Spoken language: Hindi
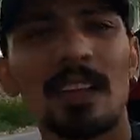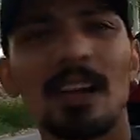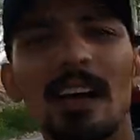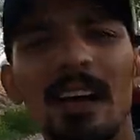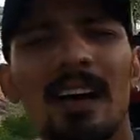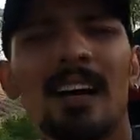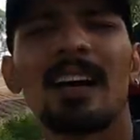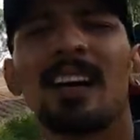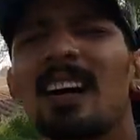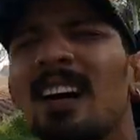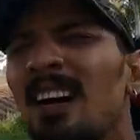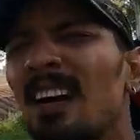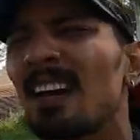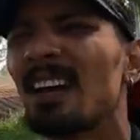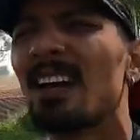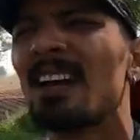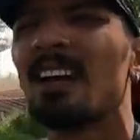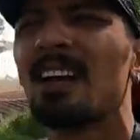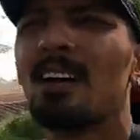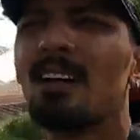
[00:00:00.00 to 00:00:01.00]
था
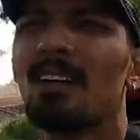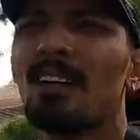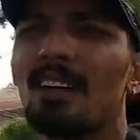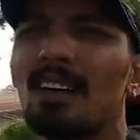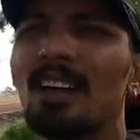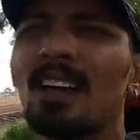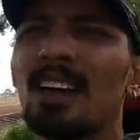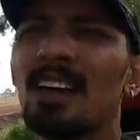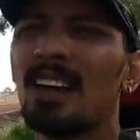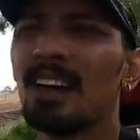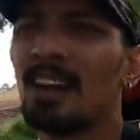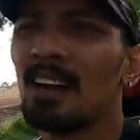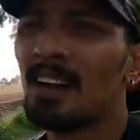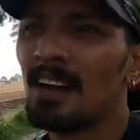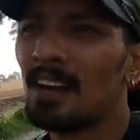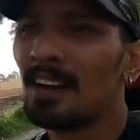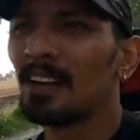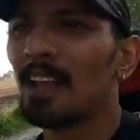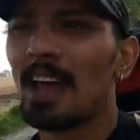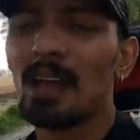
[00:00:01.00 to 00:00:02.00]
और
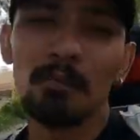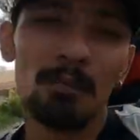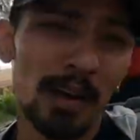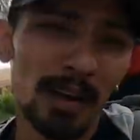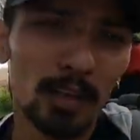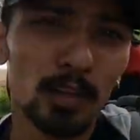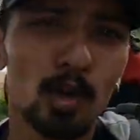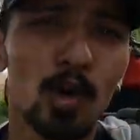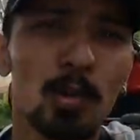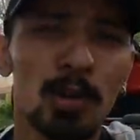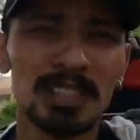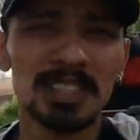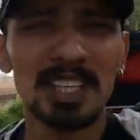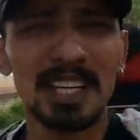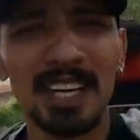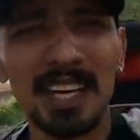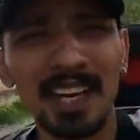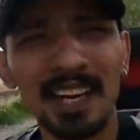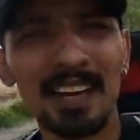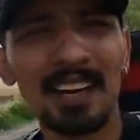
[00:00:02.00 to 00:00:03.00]
टाइम भाई दो बज
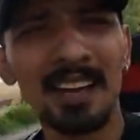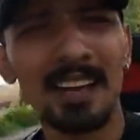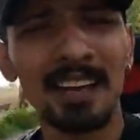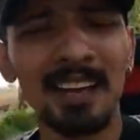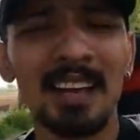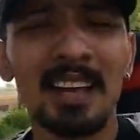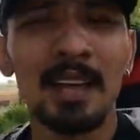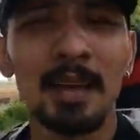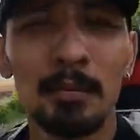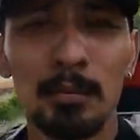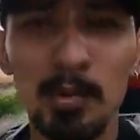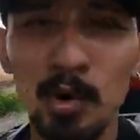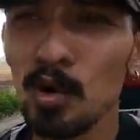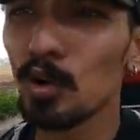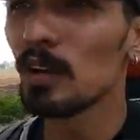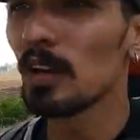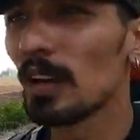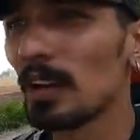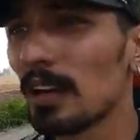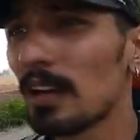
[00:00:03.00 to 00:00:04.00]
गए हैं
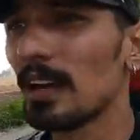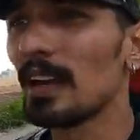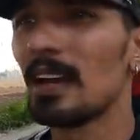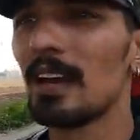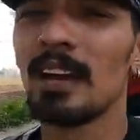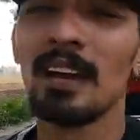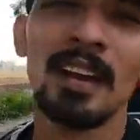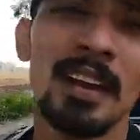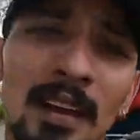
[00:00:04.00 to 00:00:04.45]
भूख लग रही है